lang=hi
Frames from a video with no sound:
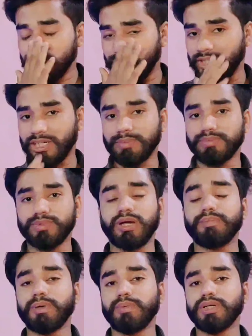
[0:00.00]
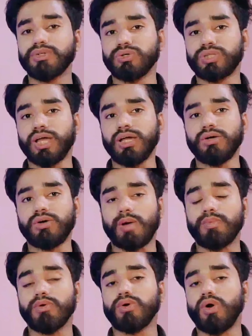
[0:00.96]
पेटीएम पेमेंट जो होता है
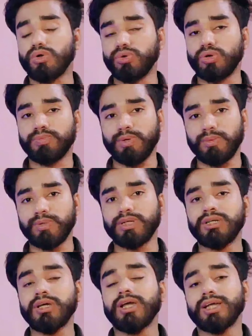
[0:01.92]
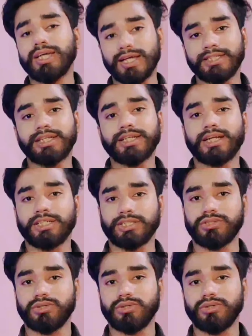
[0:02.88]
आप लोग ऑटो पेमेंट कैंसिल कर
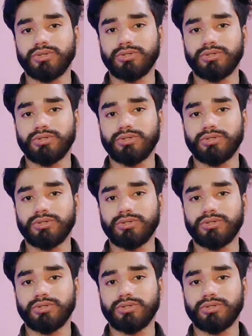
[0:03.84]
सकते हो